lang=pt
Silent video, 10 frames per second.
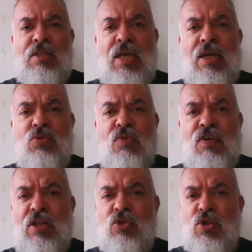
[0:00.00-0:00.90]
É, eu estou
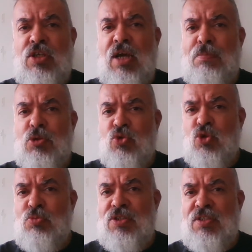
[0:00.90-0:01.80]
falando isso aqui em abril de
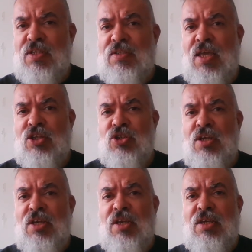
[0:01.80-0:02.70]
2017,
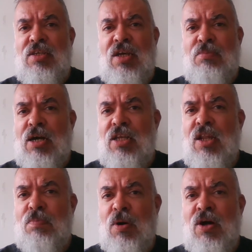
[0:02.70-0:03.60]
e a Marie
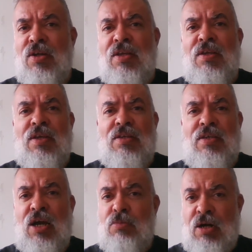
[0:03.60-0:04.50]
Le Pen,
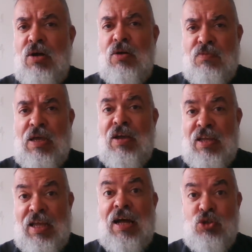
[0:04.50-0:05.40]
que é uma é,
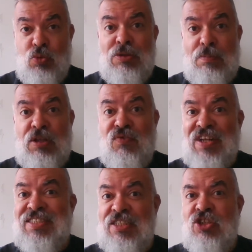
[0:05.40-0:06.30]
é, é assumidamente
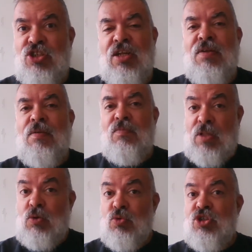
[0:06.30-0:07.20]
fascista,
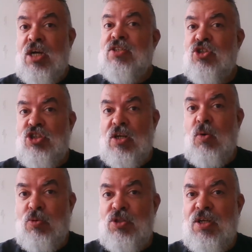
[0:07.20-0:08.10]
está com chances de chegar
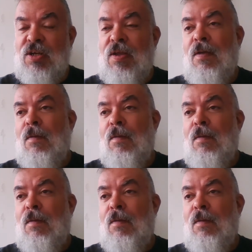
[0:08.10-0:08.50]
ao poder,